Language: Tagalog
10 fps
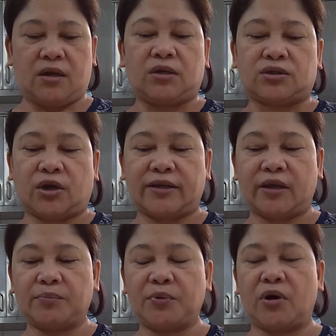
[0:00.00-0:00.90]
So
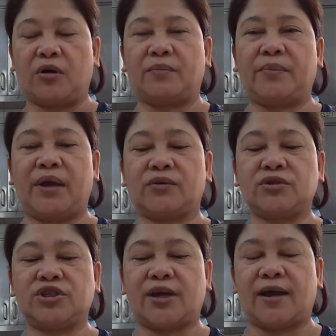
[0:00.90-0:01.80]
ayan po,
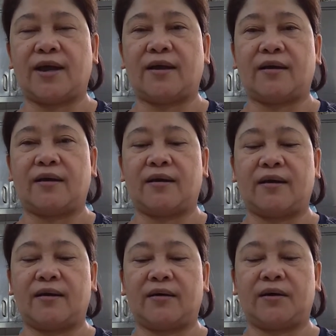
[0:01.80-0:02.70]
meron siyang
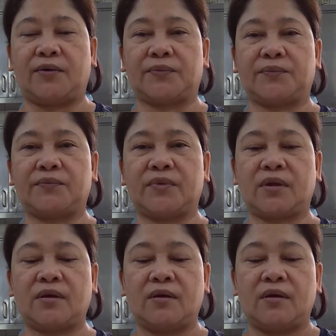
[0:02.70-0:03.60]
uh,
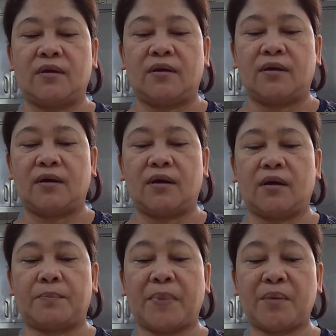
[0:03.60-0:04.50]

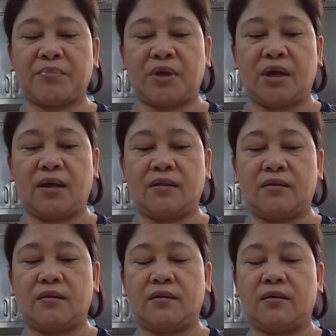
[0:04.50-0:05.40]
uh,
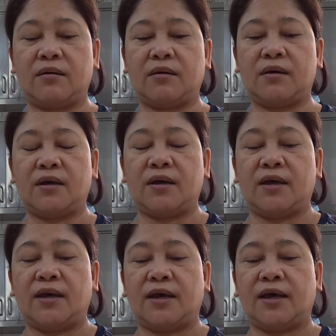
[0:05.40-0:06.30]
pumpkin,
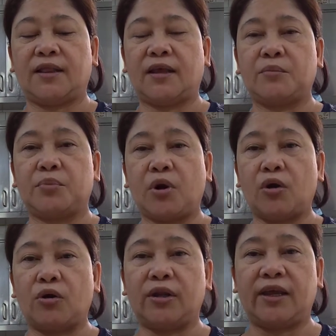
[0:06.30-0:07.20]
And then
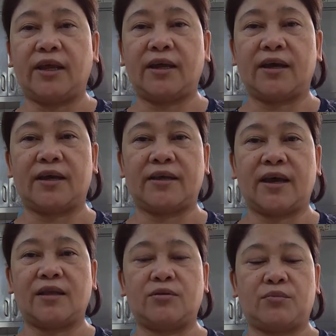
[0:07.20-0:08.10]
broccoli,
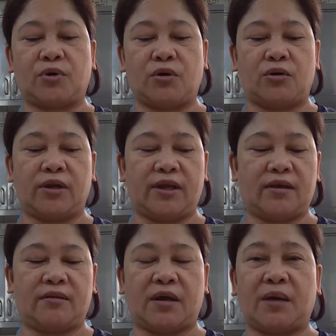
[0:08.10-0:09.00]
ayan yung
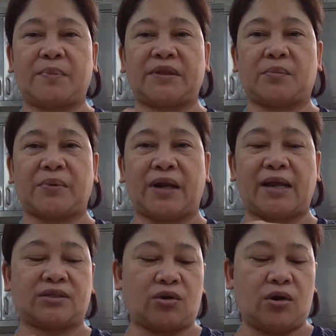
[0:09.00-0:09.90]
broccoli, apat na
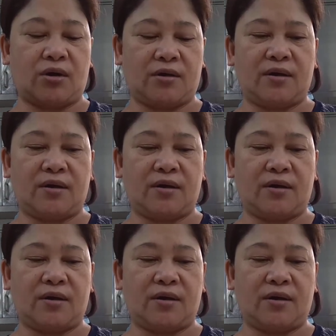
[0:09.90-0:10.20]
piraso.